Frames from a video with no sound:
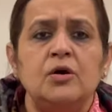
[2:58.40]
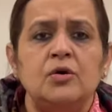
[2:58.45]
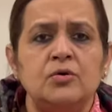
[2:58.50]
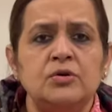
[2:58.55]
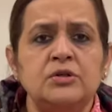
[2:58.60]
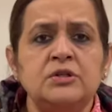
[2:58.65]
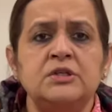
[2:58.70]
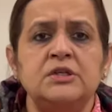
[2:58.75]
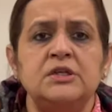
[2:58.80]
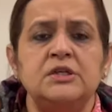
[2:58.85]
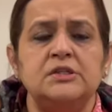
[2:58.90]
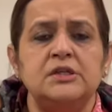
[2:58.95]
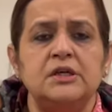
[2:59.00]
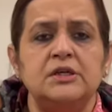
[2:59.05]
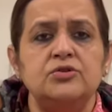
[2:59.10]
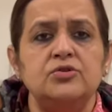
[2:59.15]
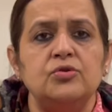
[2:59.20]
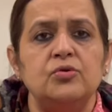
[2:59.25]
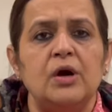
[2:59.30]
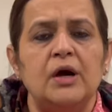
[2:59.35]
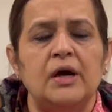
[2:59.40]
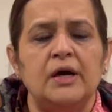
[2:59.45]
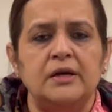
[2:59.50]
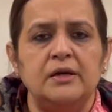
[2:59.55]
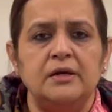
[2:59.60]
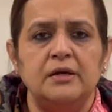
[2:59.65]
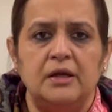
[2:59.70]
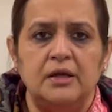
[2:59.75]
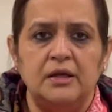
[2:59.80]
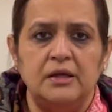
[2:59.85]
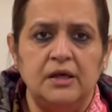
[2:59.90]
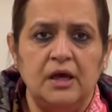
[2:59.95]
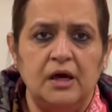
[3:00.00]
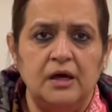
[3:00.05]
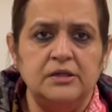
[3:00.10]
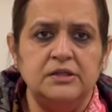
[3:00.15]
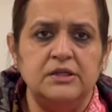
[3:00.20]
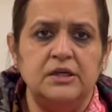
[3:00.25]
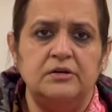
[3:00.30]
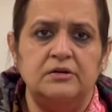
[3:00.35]
कुछ चीज़ें जो हर
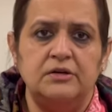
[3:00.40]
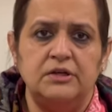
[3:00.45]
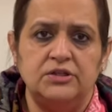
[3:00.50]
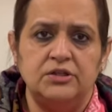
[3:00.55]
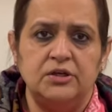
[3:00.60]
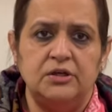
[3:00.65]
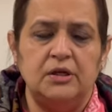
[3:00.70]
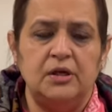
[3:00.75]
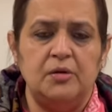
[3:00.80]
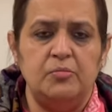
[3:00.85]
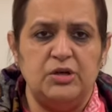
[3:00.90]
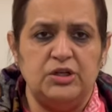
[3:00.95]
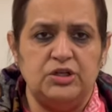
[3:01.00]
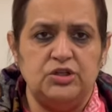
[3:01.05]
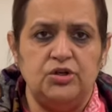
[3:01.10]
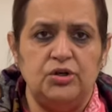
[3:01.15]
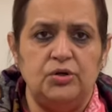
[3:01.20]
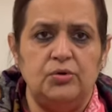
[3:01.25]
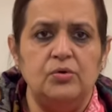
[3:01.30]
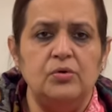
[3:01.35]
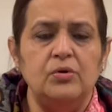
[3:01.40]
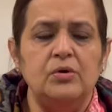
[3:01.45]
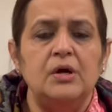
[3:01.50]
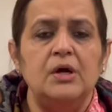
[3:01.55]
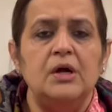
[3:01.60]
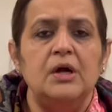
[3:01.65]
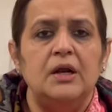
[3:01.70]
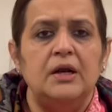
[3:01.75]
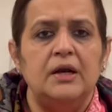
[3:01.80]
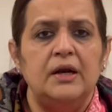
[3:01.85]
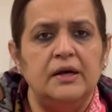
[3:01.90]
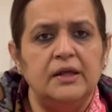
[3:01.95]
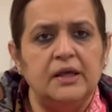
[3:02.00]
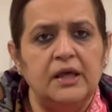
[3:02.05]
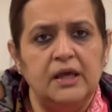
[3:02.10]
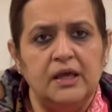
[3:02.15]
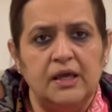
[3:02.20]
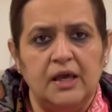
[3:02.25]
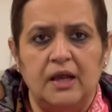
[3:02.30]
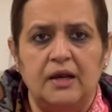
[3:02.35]
यंग जनरेशन के बच्चे को
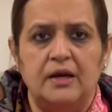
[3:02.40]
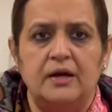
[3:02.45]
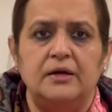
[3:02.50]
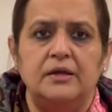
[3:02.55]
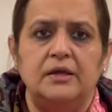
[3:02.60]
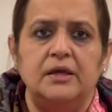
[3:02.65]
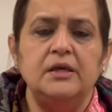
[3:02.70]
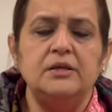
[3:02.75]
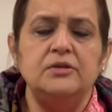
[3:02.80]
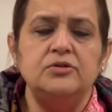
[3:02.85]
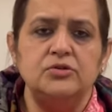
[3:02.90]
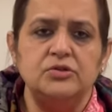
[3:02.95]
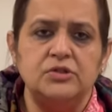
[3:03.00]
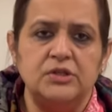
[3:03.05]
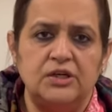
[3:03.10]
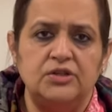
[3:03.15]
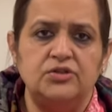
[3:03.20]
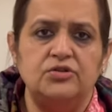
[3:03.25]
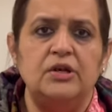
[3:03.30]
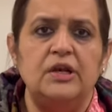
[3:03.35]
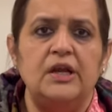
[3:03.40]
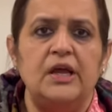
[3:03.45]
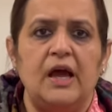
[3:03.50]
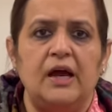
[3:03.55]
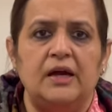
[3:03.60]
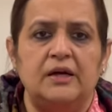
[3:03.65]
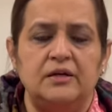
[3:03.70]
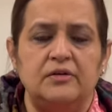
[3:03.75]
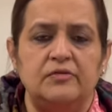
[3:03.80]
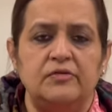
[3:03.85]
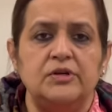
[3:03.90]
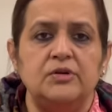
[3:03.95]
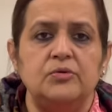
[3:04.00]
लड़के या लड़की जो सेक्शुअली एक्टिव हैं